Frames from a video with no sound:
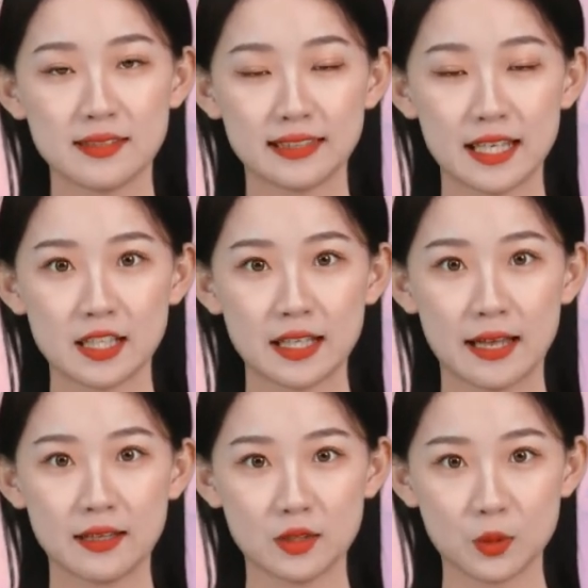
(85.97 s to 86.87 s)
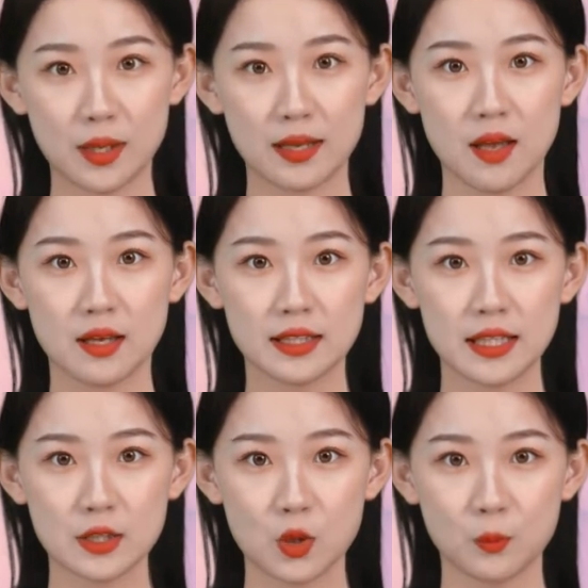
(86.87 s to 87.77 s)
但是看了一会儿，
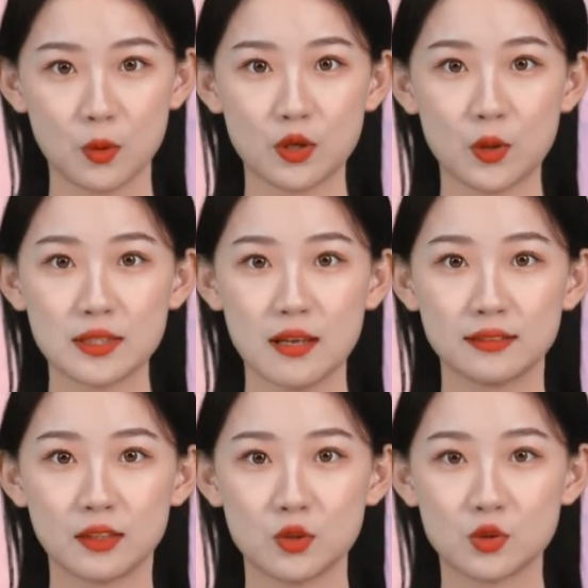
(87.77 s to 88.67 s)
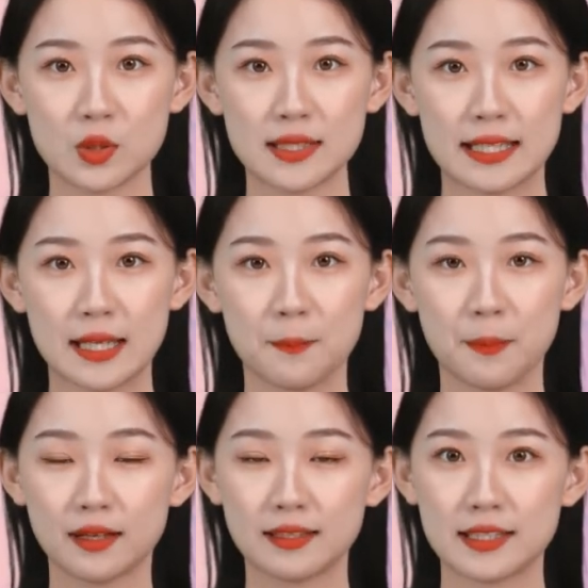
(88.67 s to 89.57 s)
也有模有样的坐下来
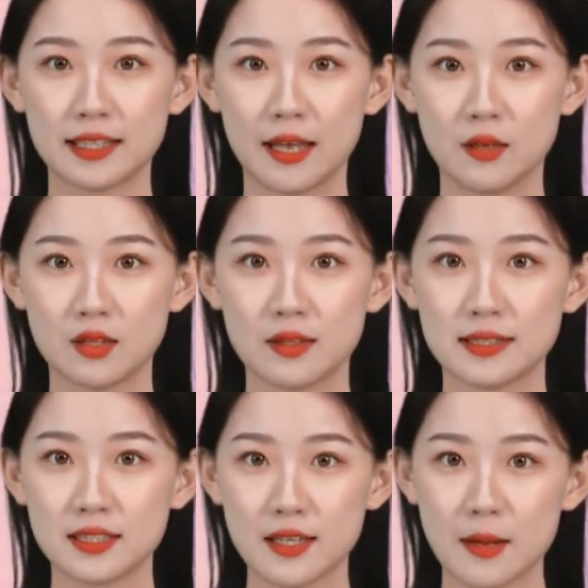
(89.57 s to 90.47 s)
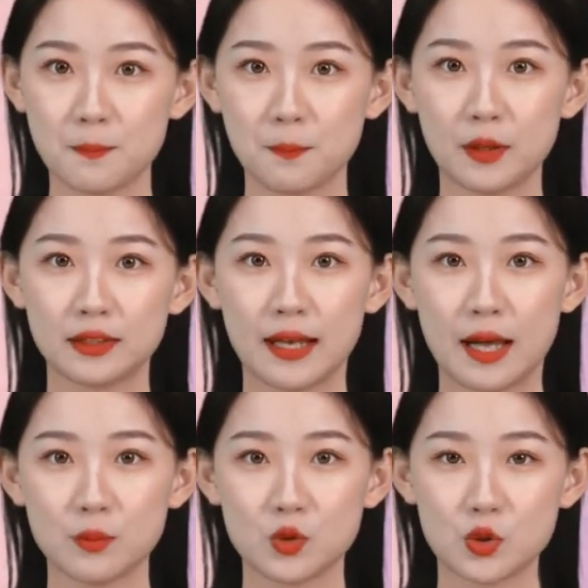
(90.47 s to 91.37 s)
包了起来，竟然包的
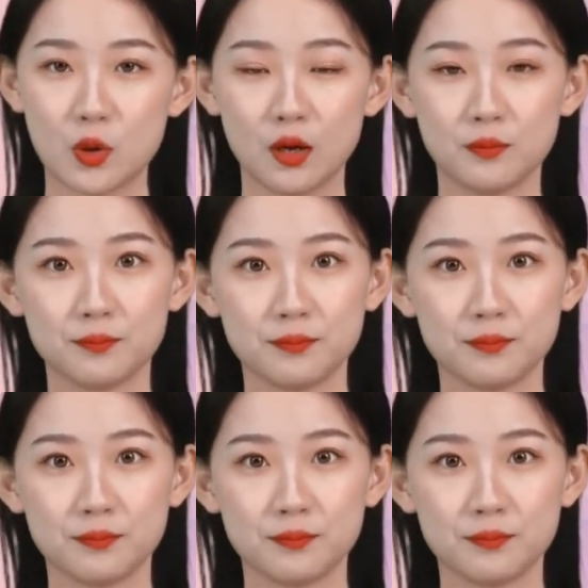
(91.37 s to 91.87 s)
还不错。